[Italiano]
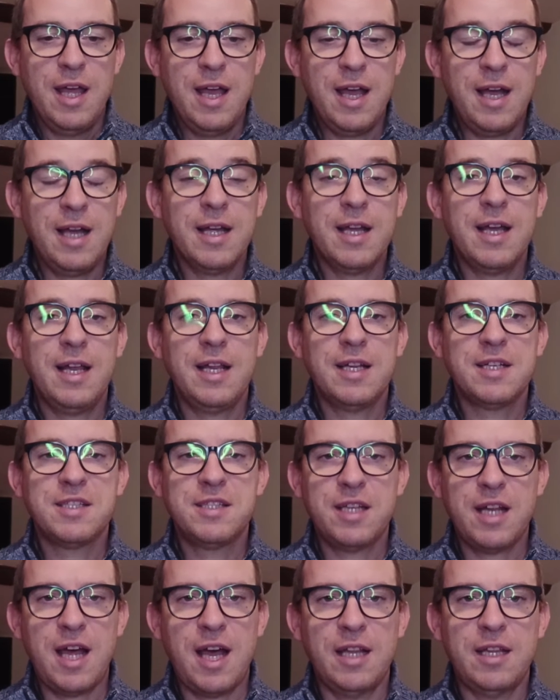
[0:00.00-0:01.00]
e anche la
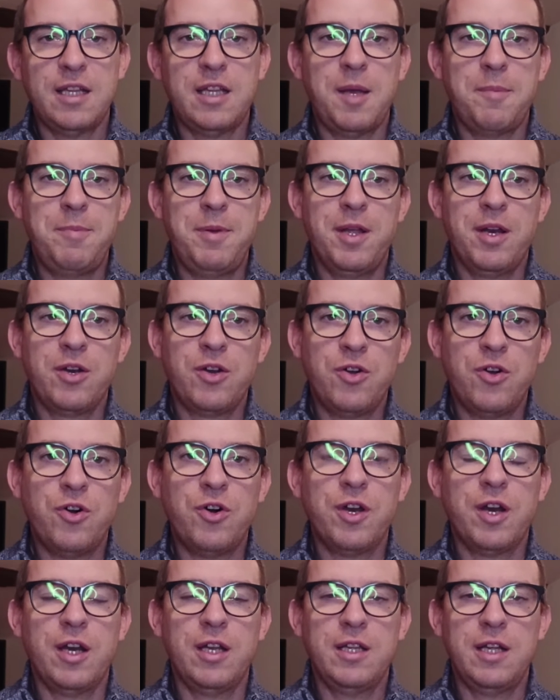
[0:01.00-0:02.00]
strada da
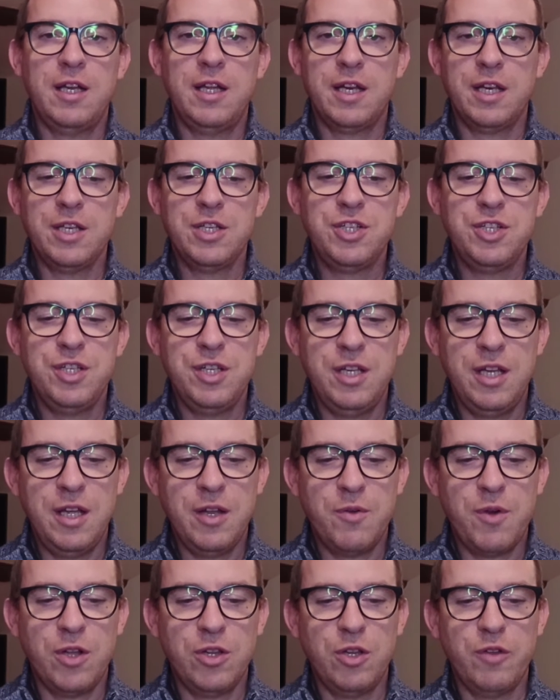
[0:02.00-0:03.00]
percorrere dalle
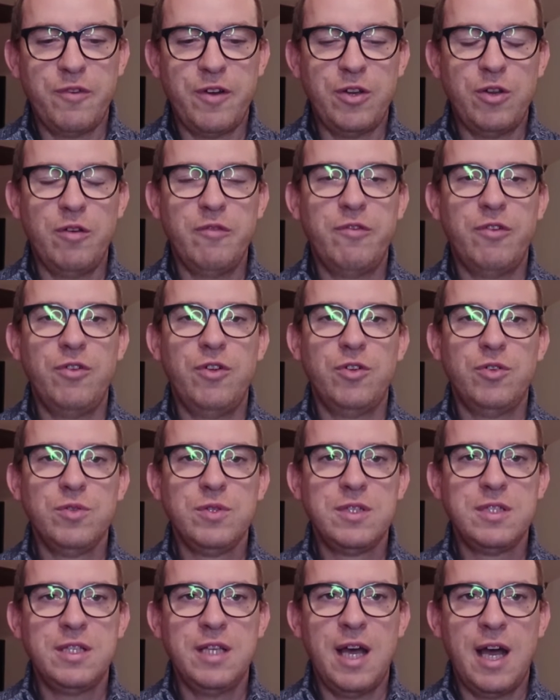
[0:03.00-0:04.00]
regine quando fanno il volo
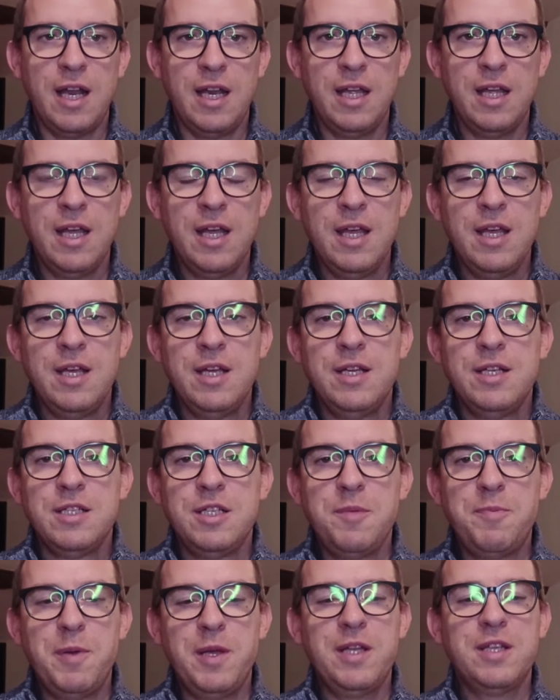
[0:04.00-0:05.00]
nuziale
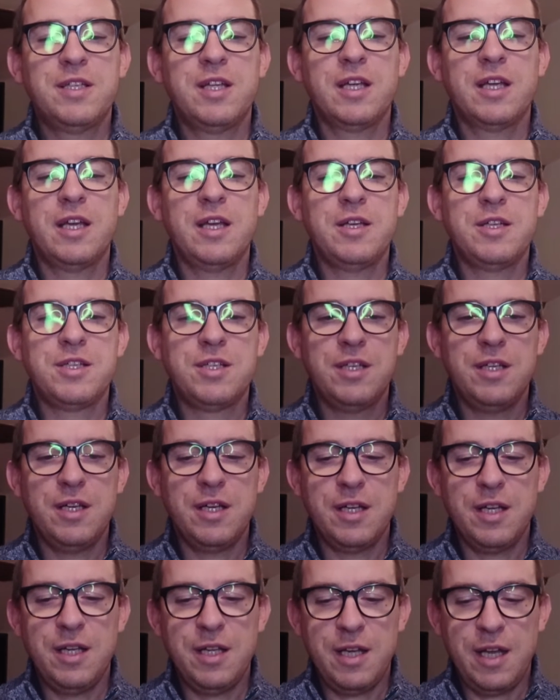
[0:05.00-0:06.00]
si pensa che
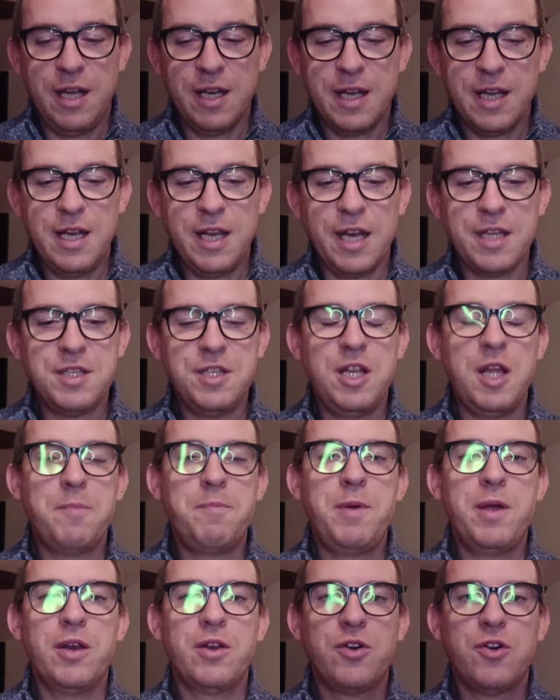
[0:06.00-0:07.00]
eh, anche le regine
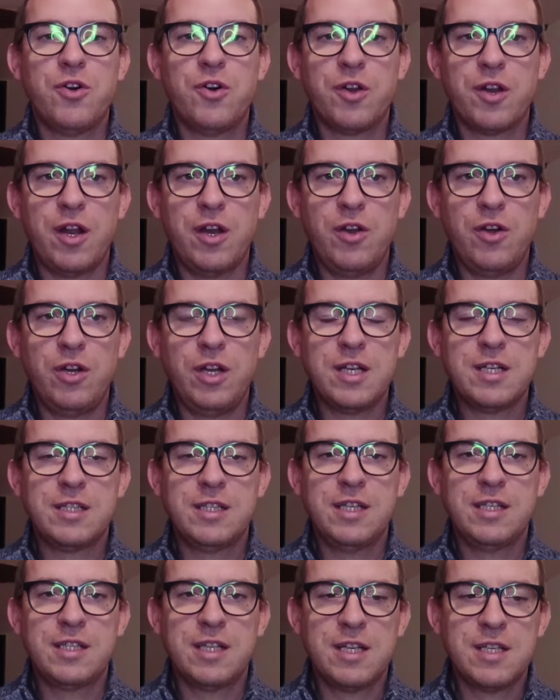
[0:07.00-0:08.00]
percorrano la
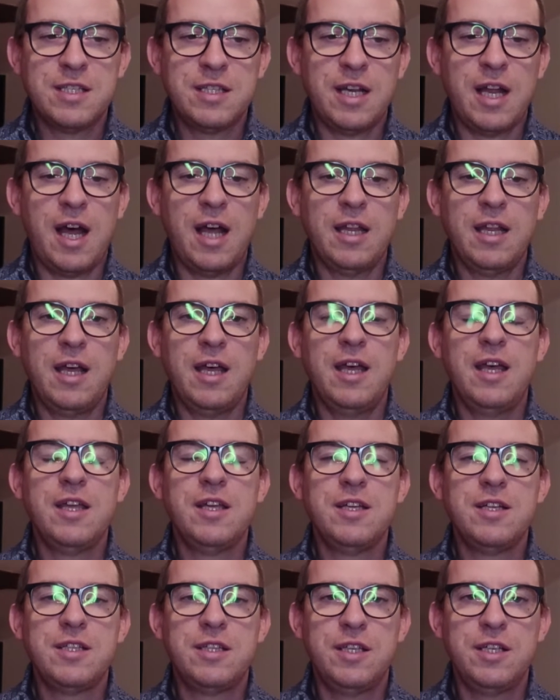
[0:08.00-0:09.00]
stessa strada e
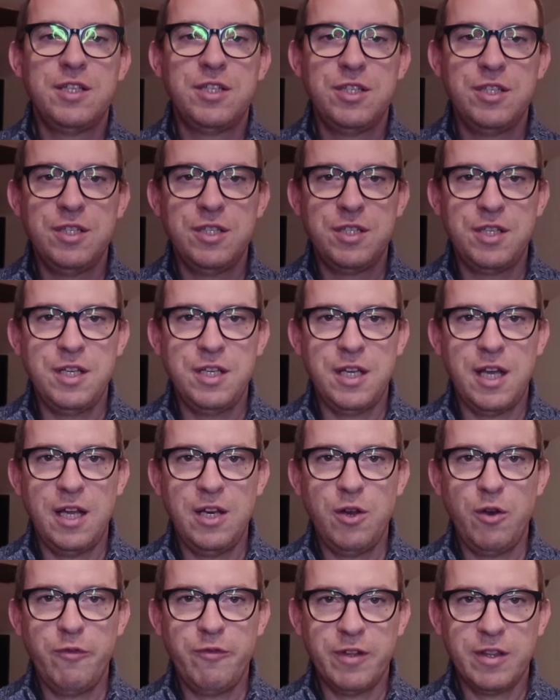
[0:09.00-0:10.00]
gli stessi
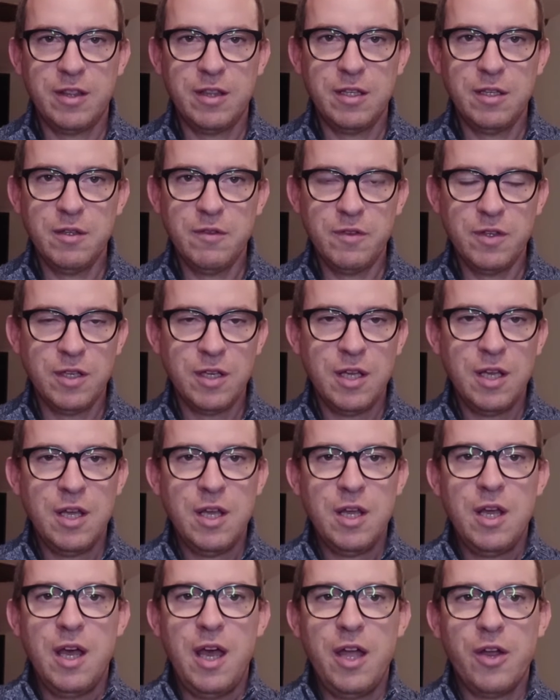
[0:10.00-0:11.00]
segnali olfattivi.
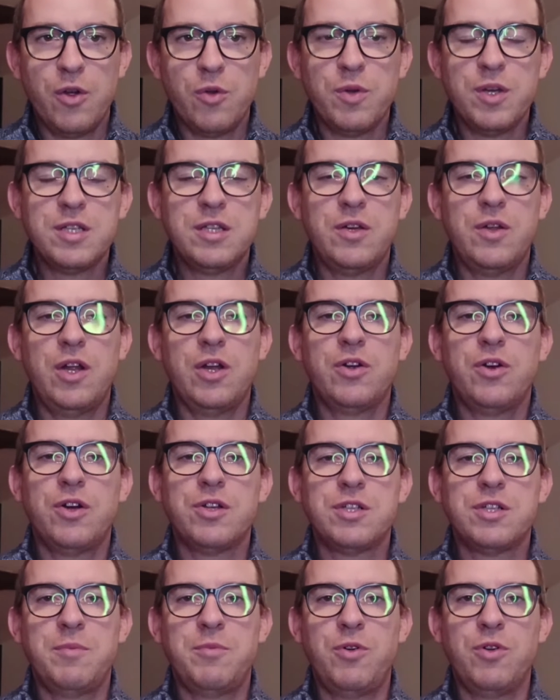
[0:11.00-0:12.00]
Ecco, questa è una
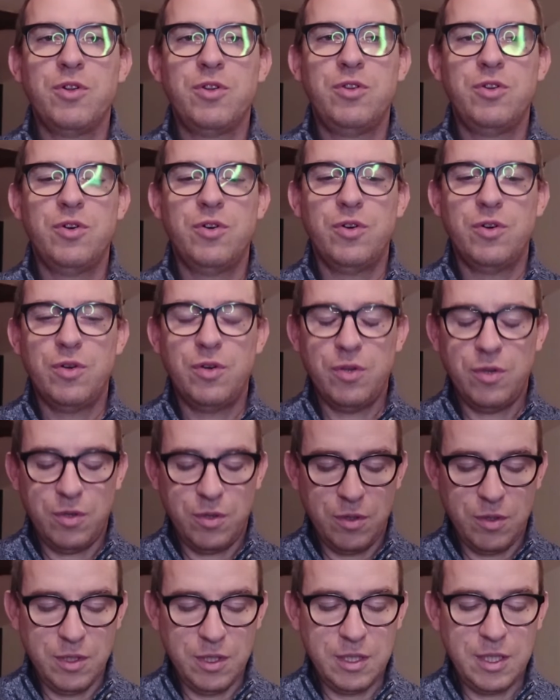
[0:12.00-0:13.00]
cosa
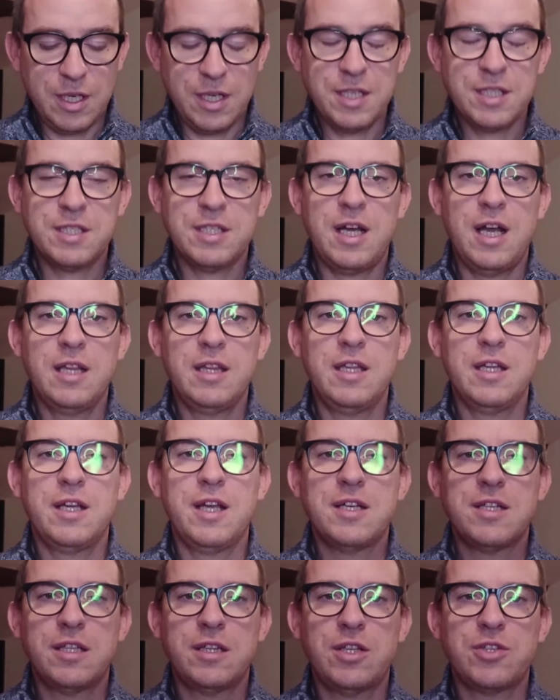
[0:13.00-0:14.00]
molto interessante
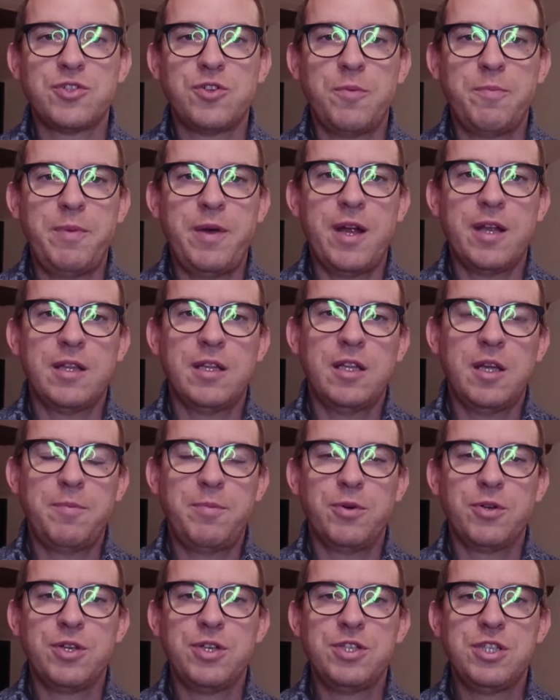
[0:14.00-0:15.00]
che è stata scoperta da
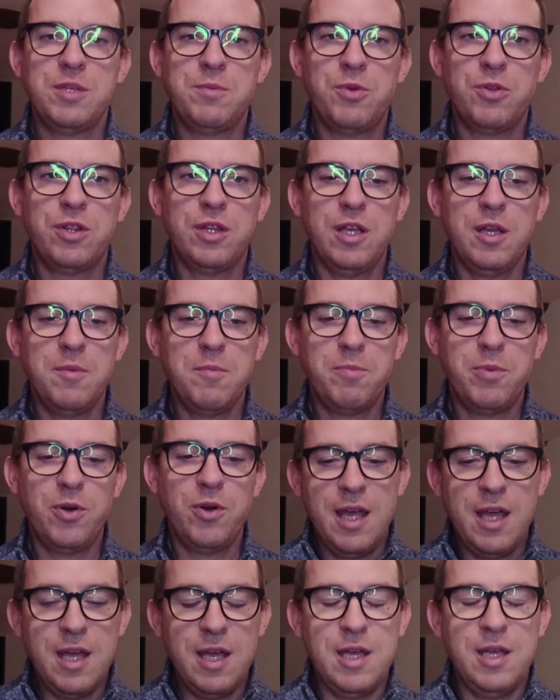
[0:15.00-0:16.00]
pochissimo tempo
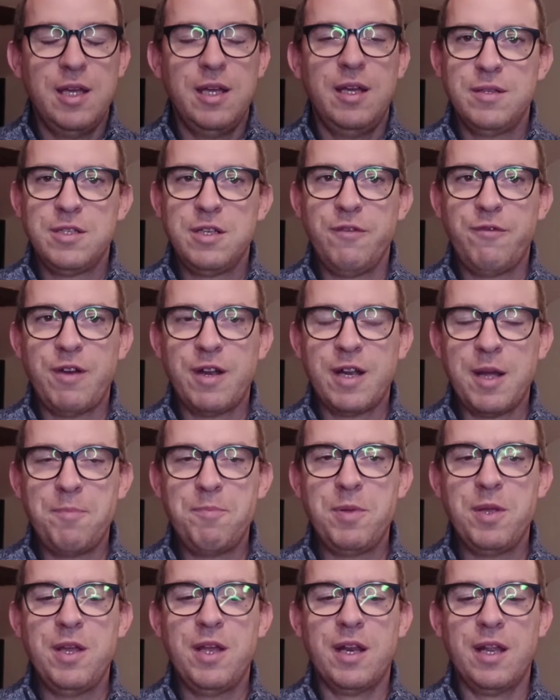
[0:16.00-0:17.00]
e eh, ci fa
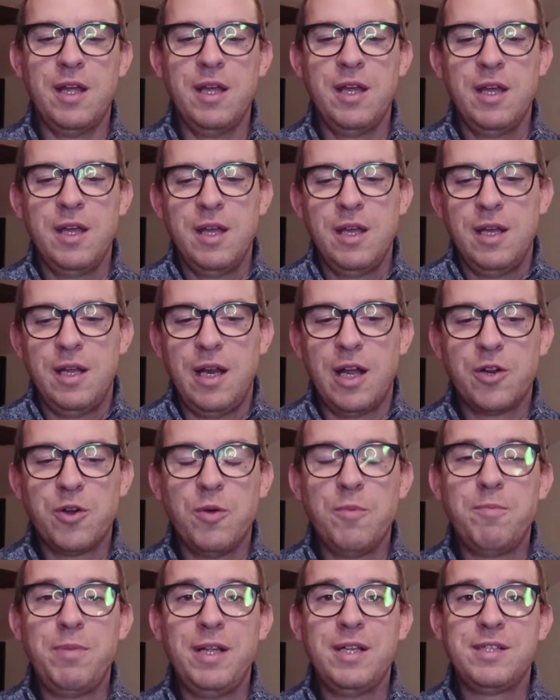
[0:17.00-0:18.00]
capire la
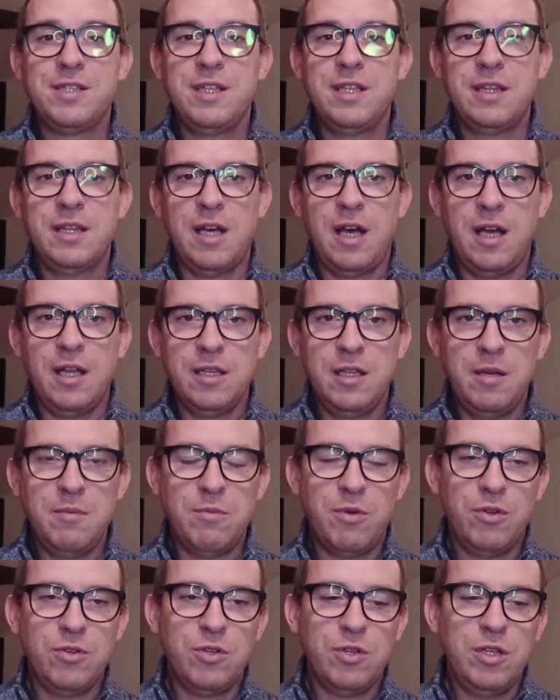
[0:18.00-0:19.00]
complessità del
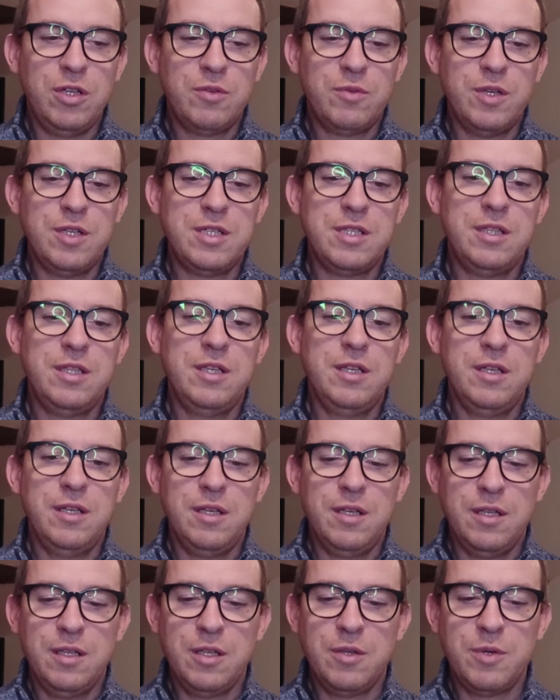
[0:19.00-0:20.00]
mondo di
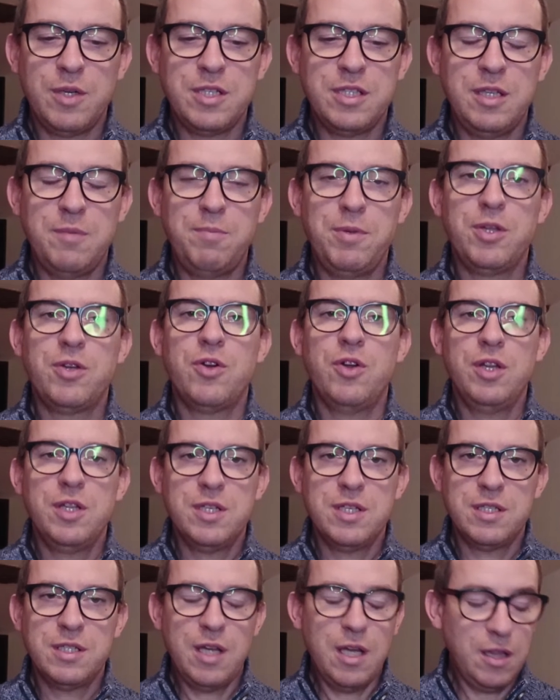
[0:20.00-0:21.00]
questi, di questi piccoli
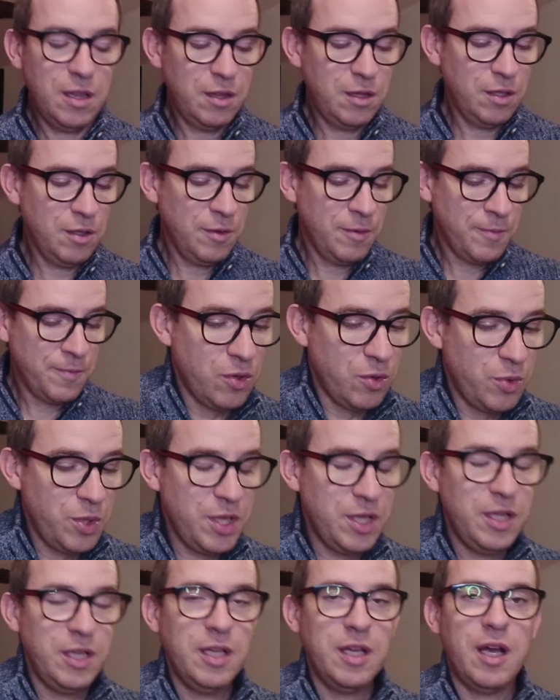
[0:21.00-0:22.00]
insetti.
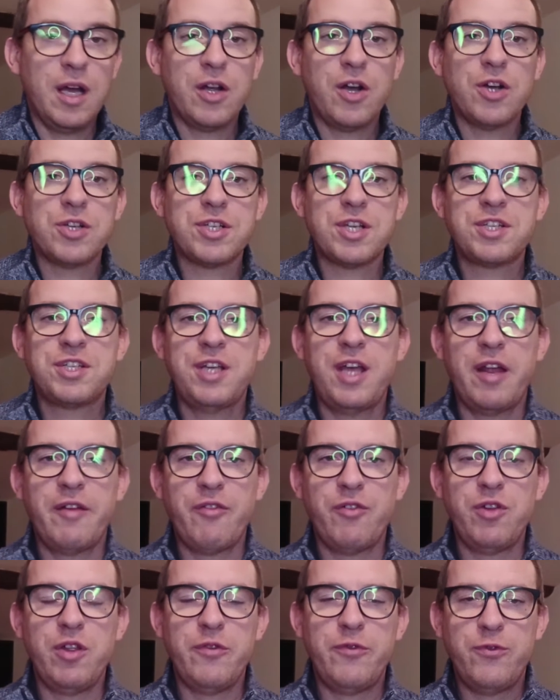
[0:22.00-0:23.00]
Quindi a cosa
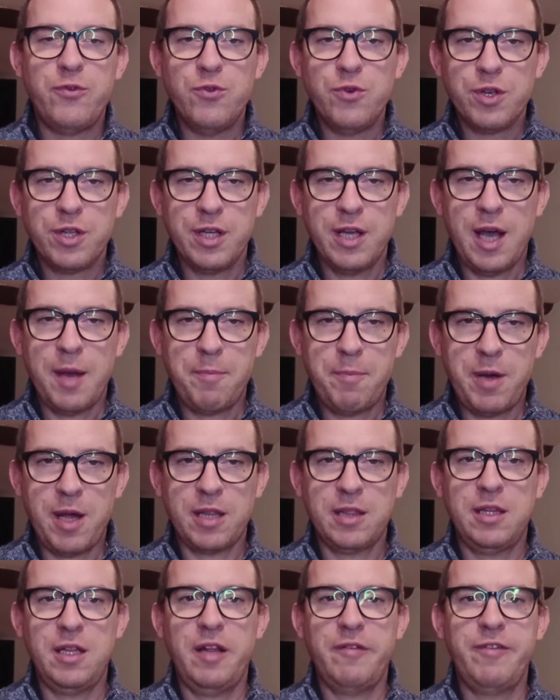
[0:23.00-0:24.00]
servono i fuchi, a
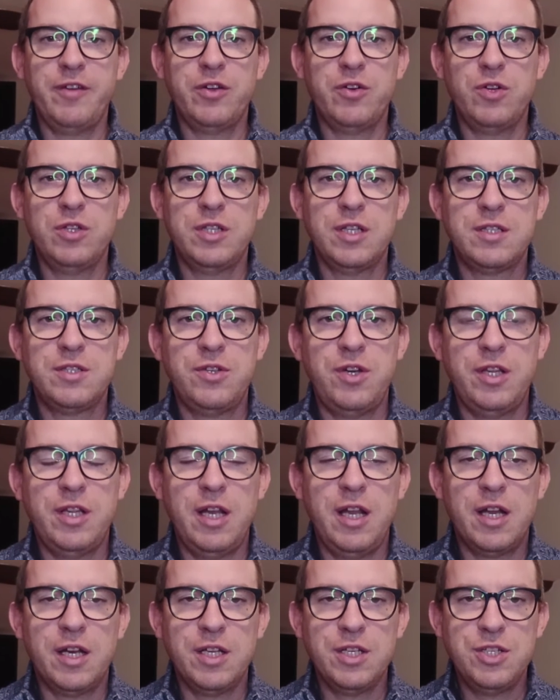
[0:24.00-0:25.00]
parte la fecondazione
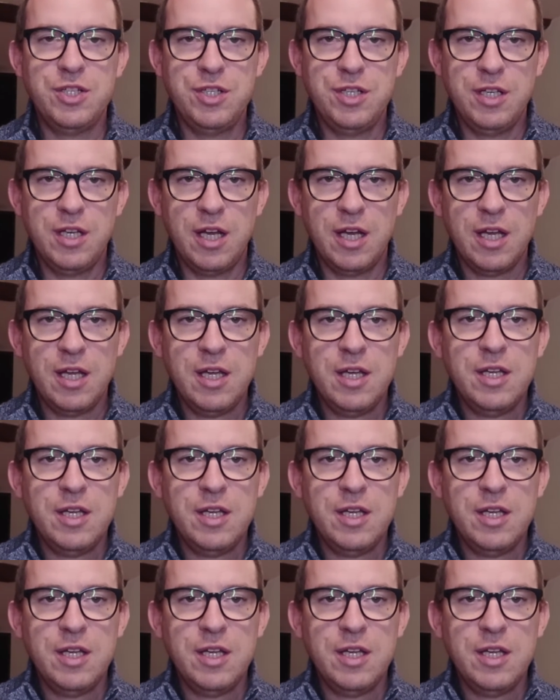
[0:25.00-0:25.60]
della regina?